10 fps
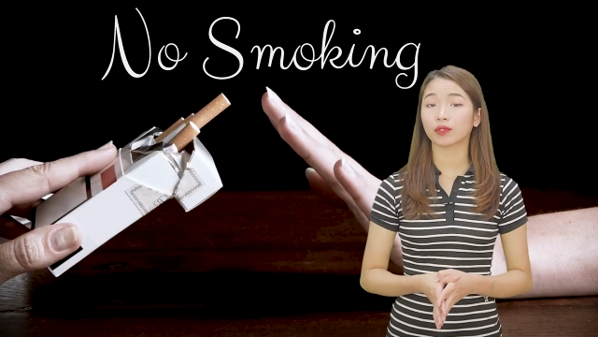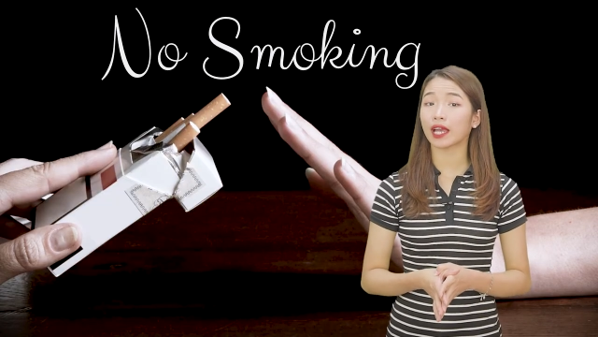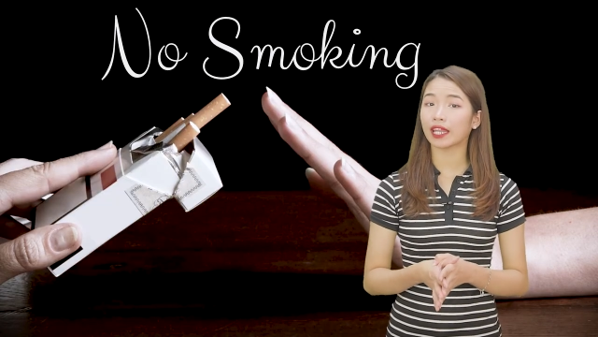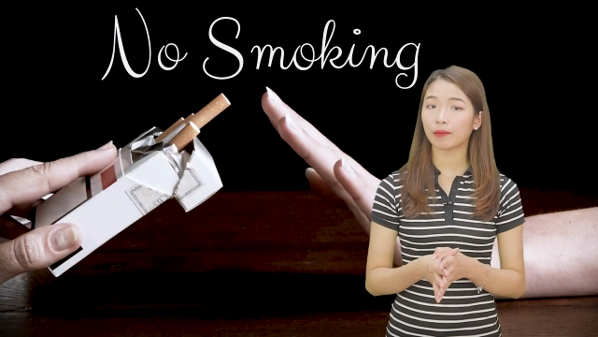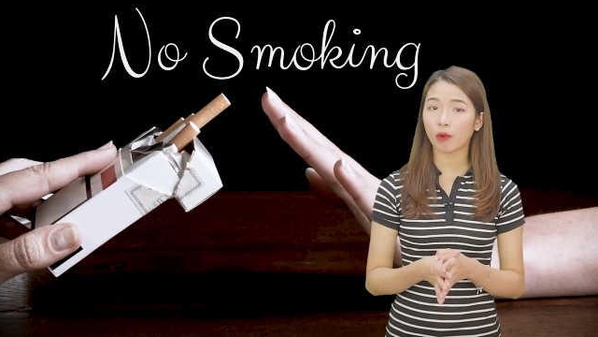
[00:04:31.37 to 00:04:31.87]

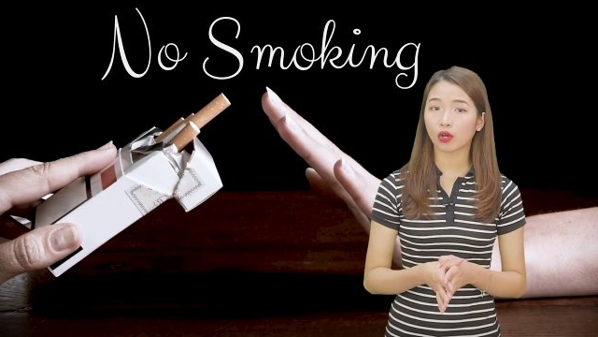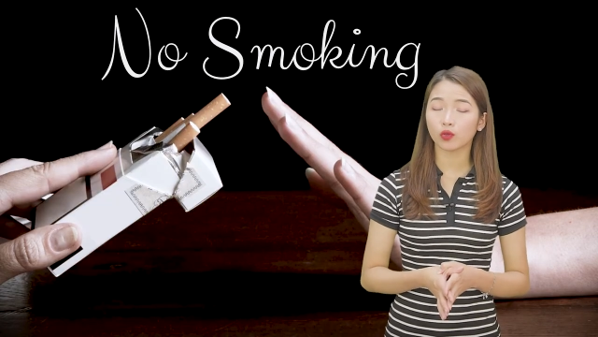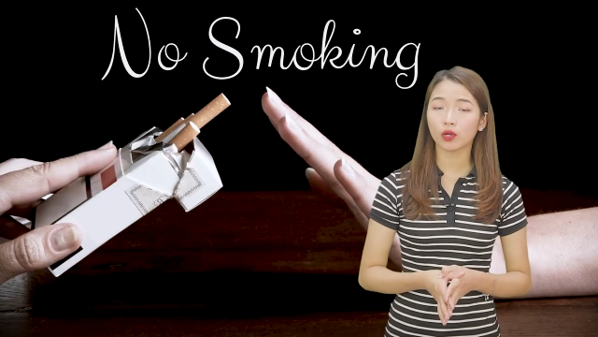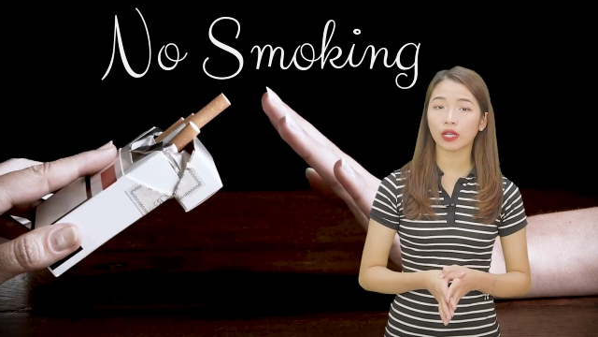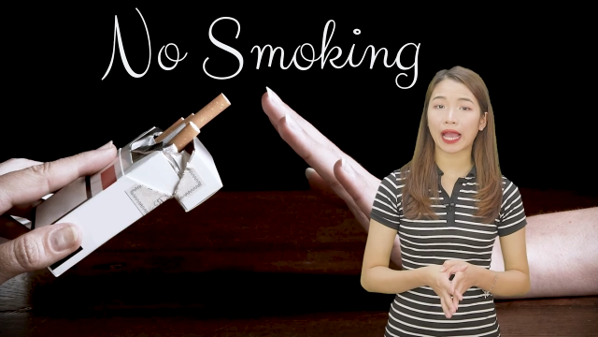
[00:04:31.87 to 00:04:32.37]
ta nên bỏ
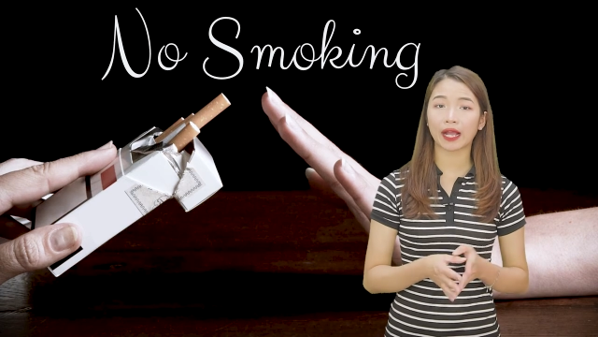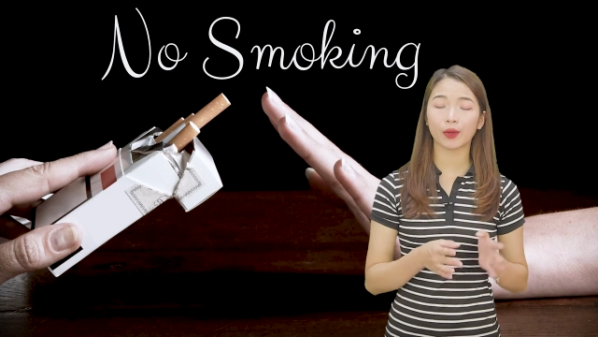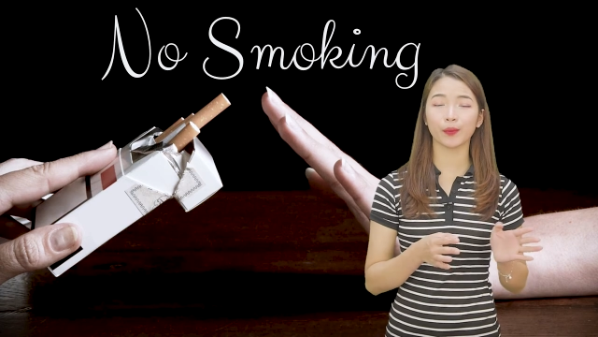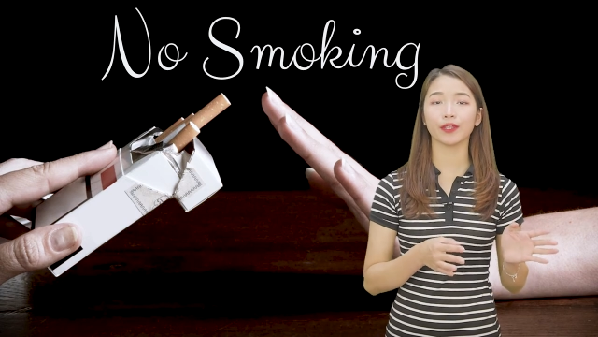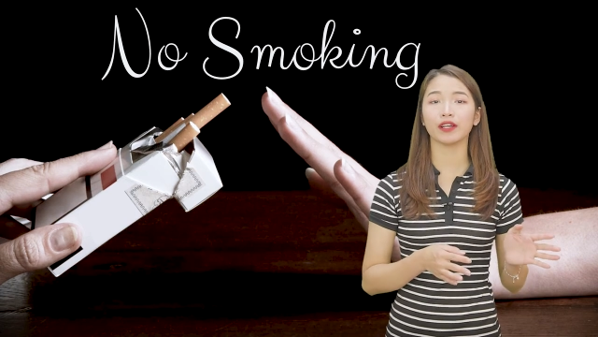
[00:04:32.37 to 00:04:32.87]
thuốc lá
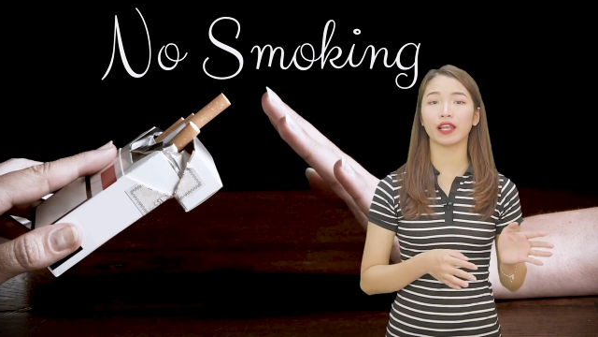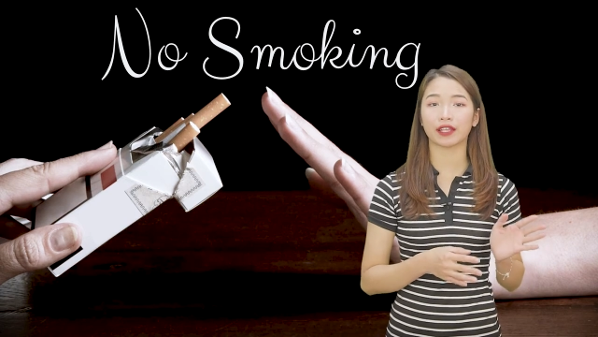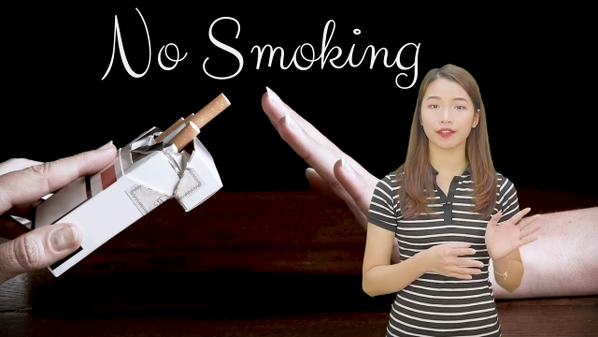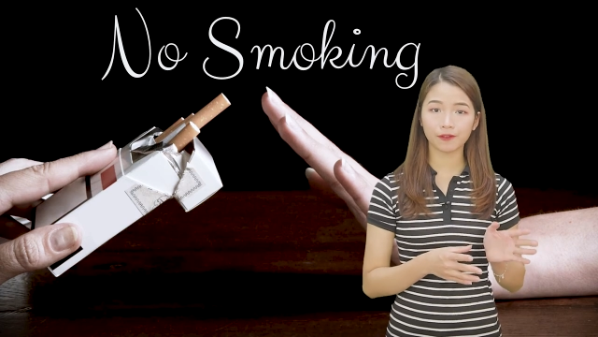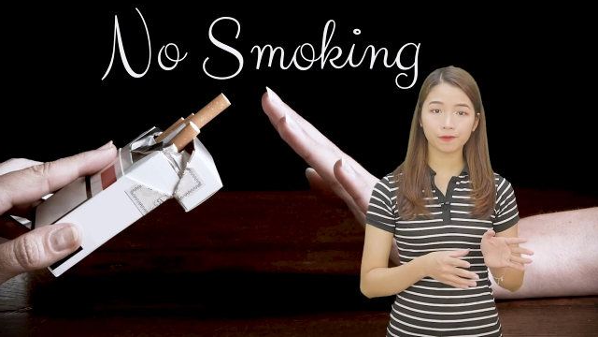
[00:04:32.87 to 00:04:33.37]
cũng như là
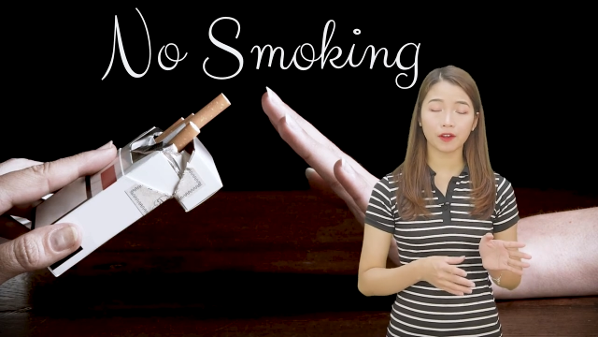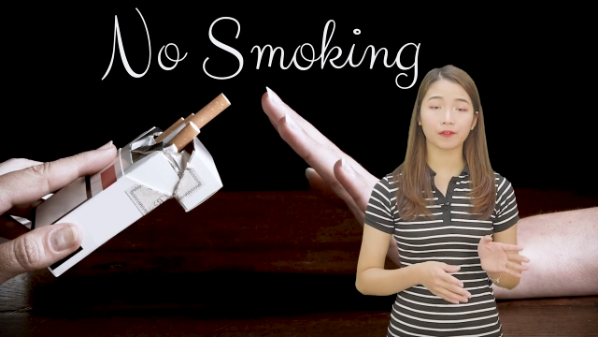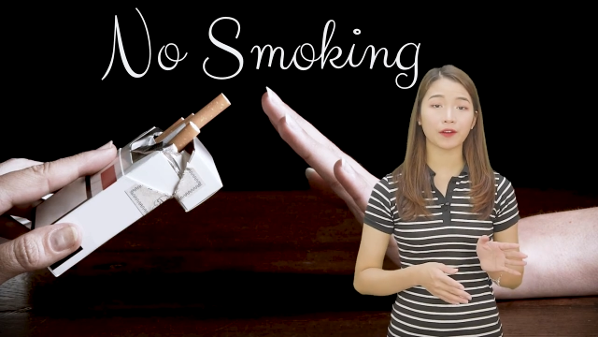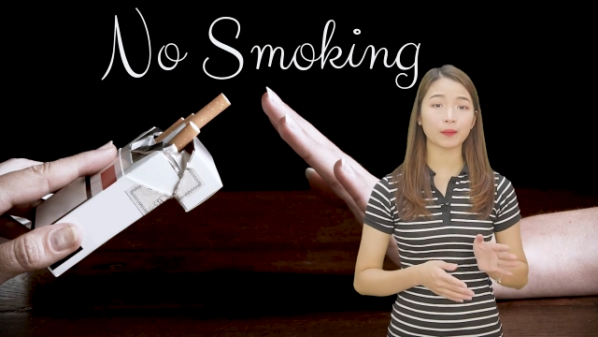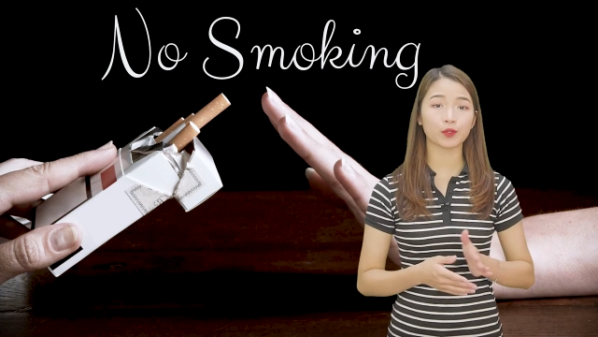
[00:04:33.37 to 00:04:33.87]
những phương
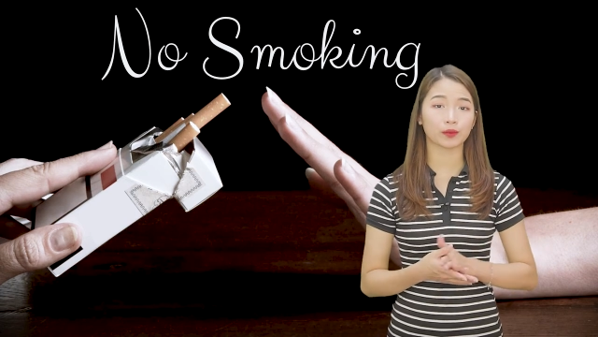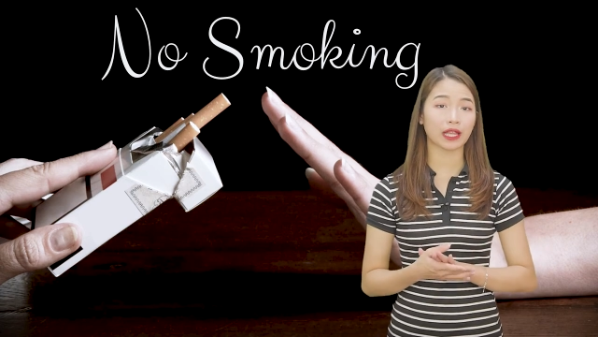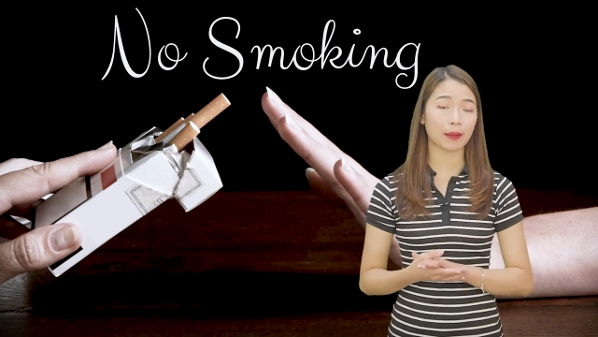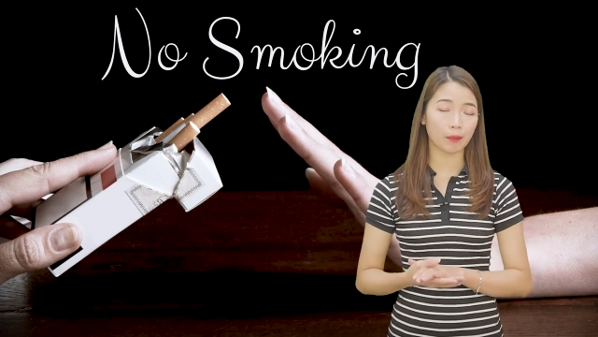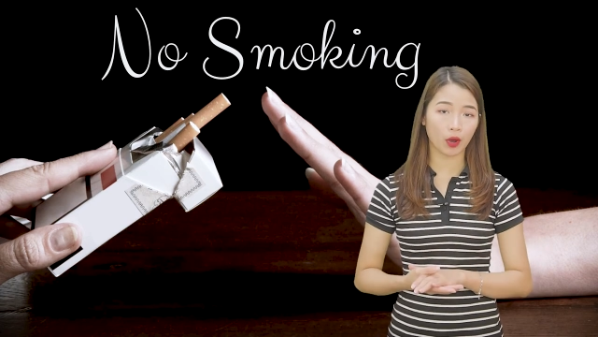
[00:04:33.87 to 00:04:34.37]
pháp chúng
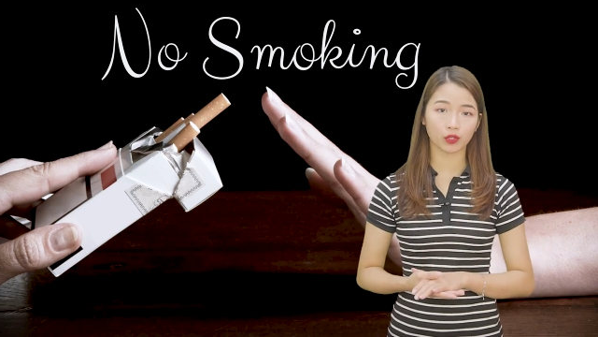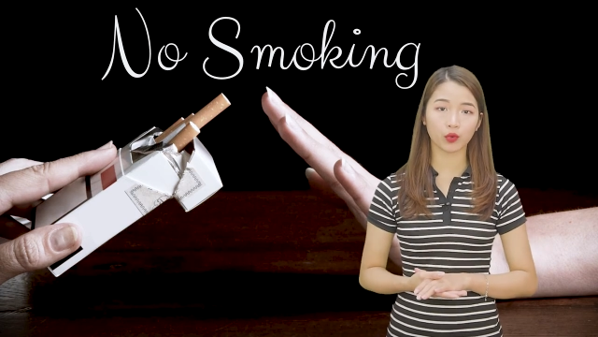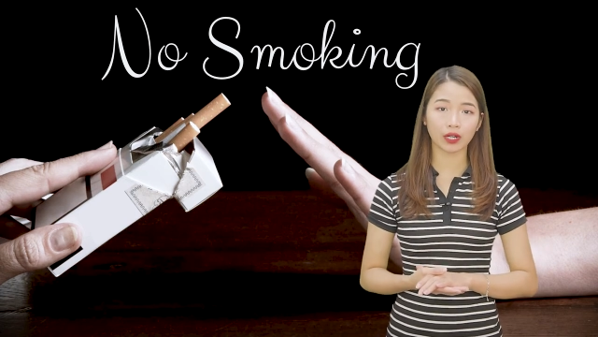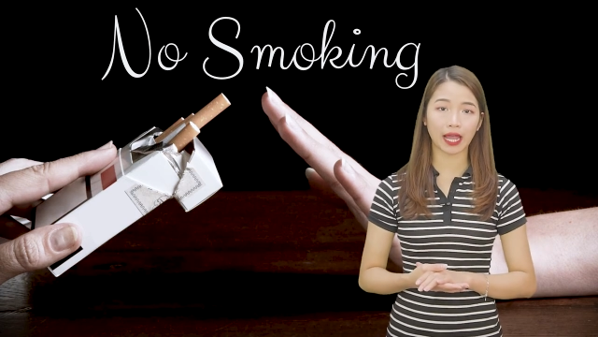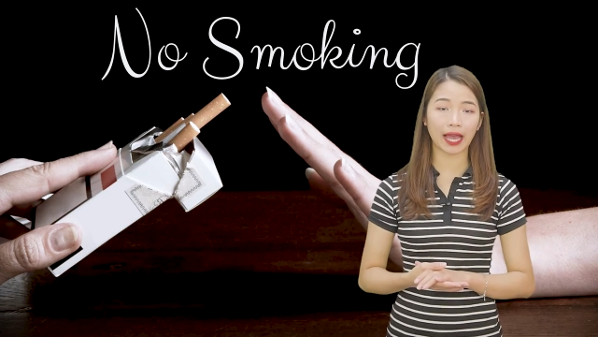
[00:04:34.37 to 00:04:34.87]
ta bỏ
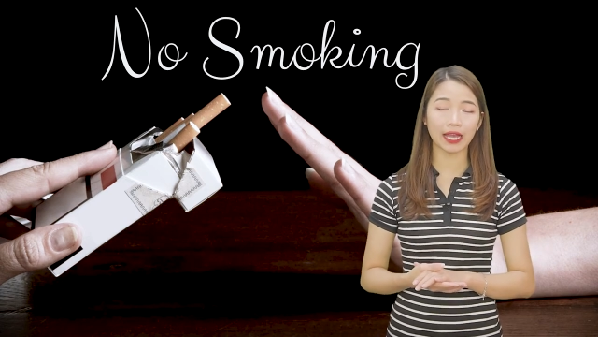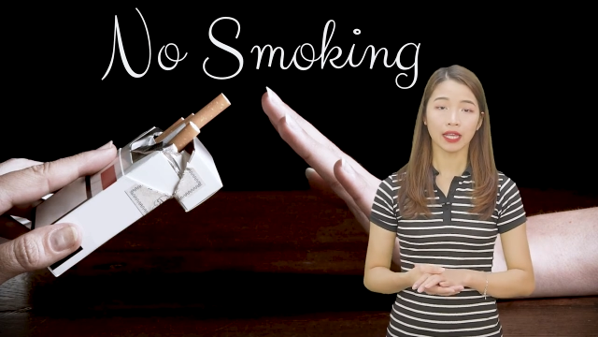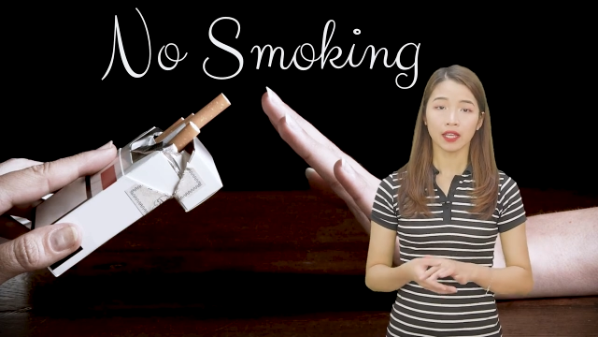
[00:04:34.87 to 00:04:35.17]
thuốc lá